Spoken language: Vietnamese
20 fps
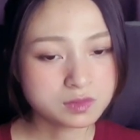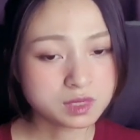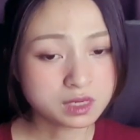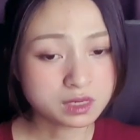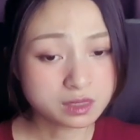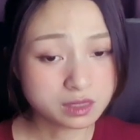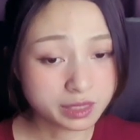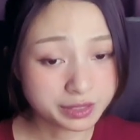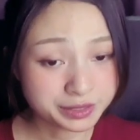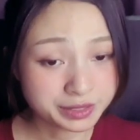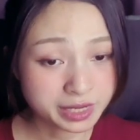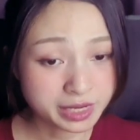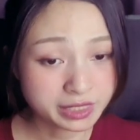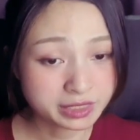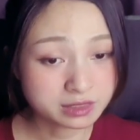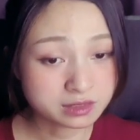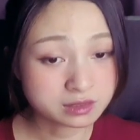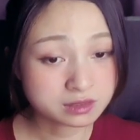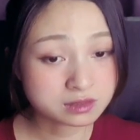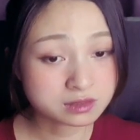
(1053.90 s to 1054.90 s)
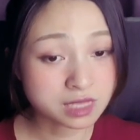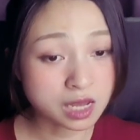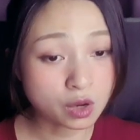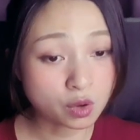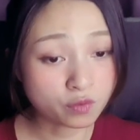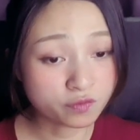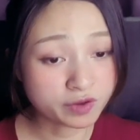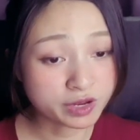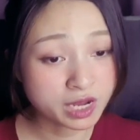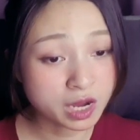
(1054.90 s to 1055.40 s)
lần này ta
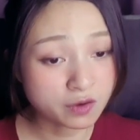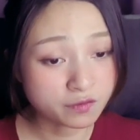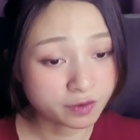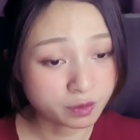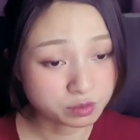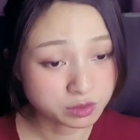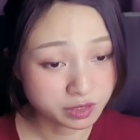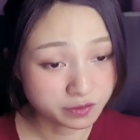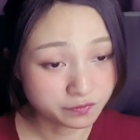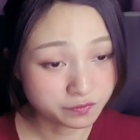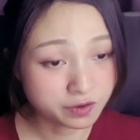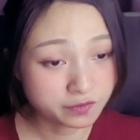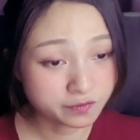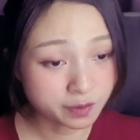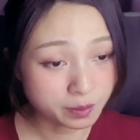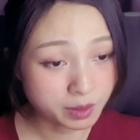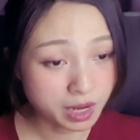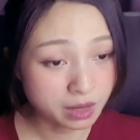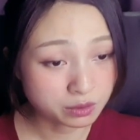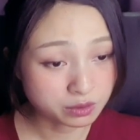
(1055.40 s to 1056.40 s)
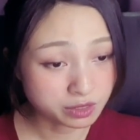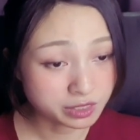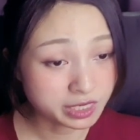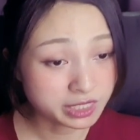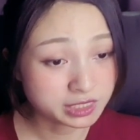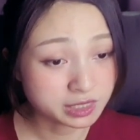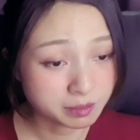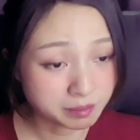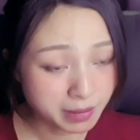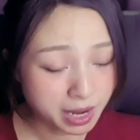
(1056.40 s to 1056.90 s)
cùng với ngào phong thần vương phong hào tới đây
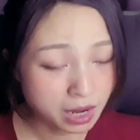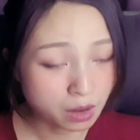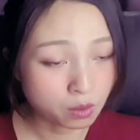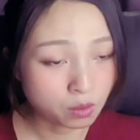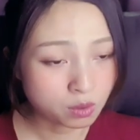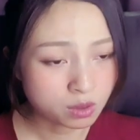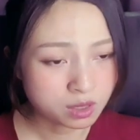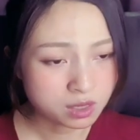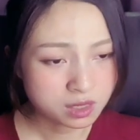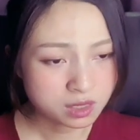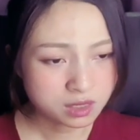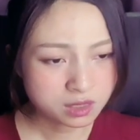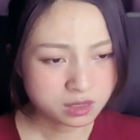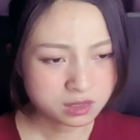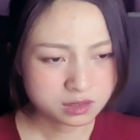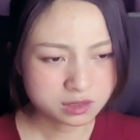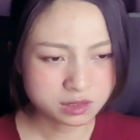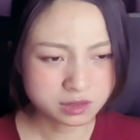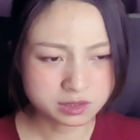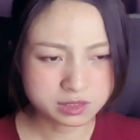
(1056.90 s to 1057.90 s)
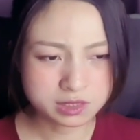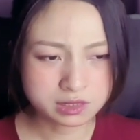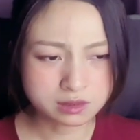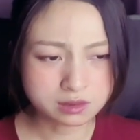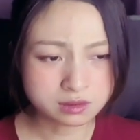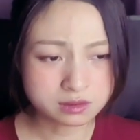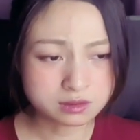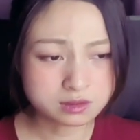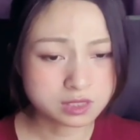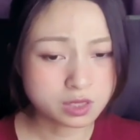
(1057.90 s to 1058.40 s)
tầm bảo thực
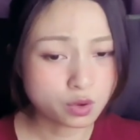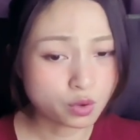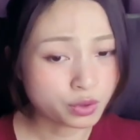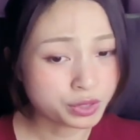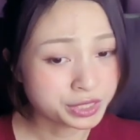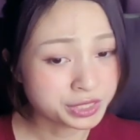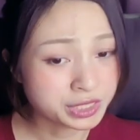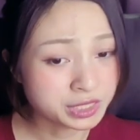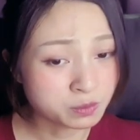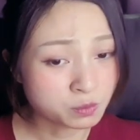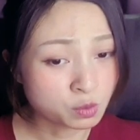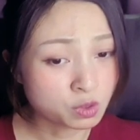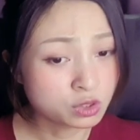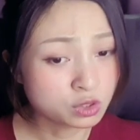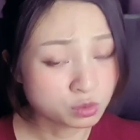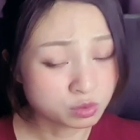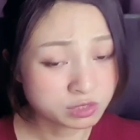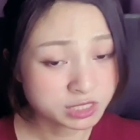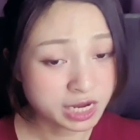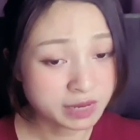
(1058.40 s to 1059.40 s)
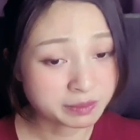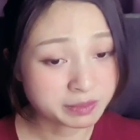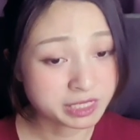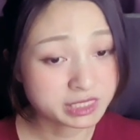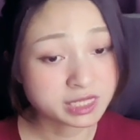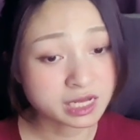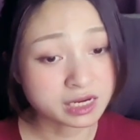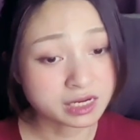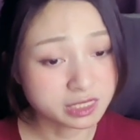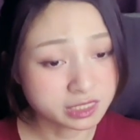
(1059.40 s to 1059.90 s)
sự đều có ý định muốn nhúng chạm địa
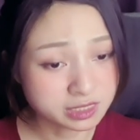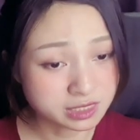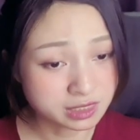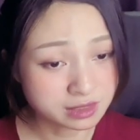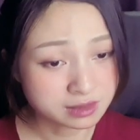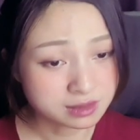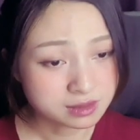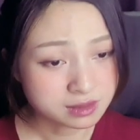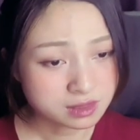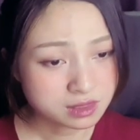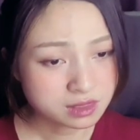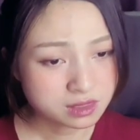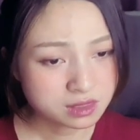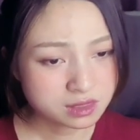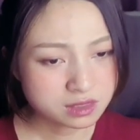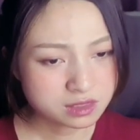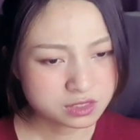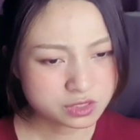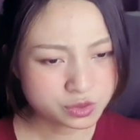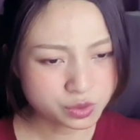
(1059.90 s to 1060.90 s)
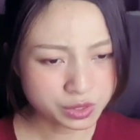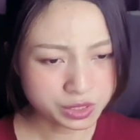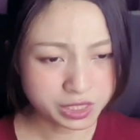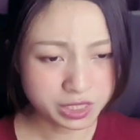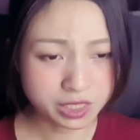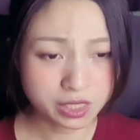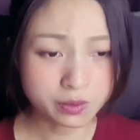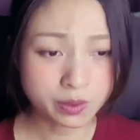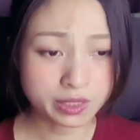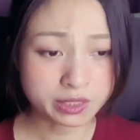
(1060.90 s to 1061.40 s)
tạng linh dịch xuất hiện
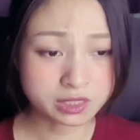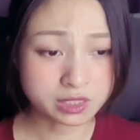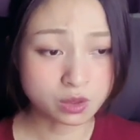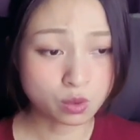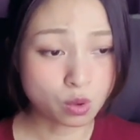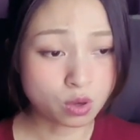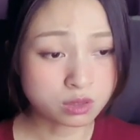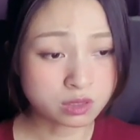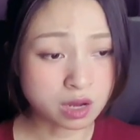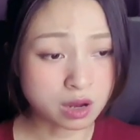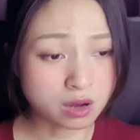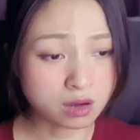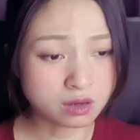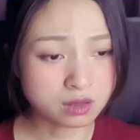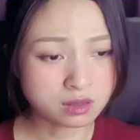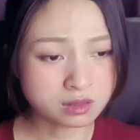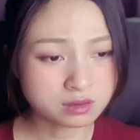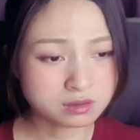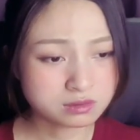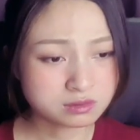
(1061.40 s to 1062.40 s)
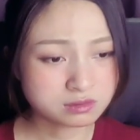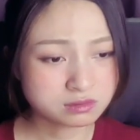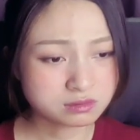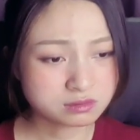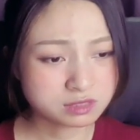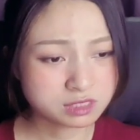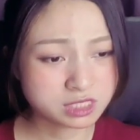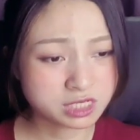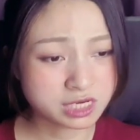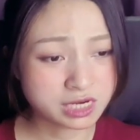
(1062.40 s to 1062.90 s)
cái loại tình huống đó
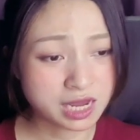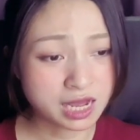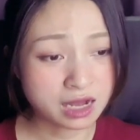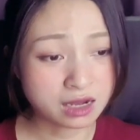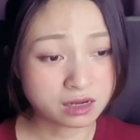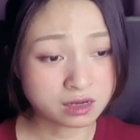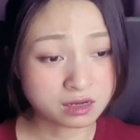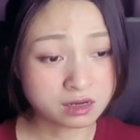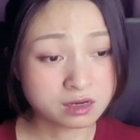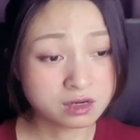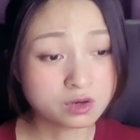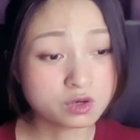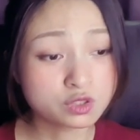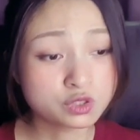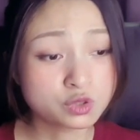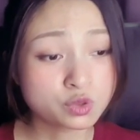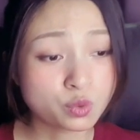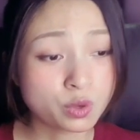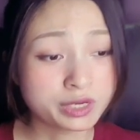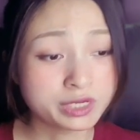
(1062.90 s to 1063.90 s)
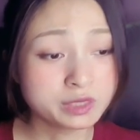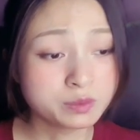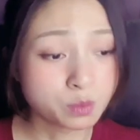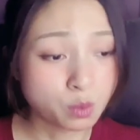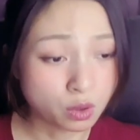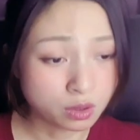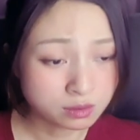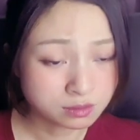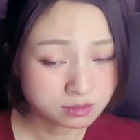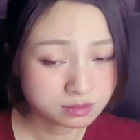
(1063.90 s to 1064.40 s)
chỉ là hơi có chút ngoài ý
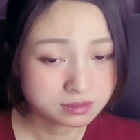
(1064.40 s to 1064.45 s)
muốn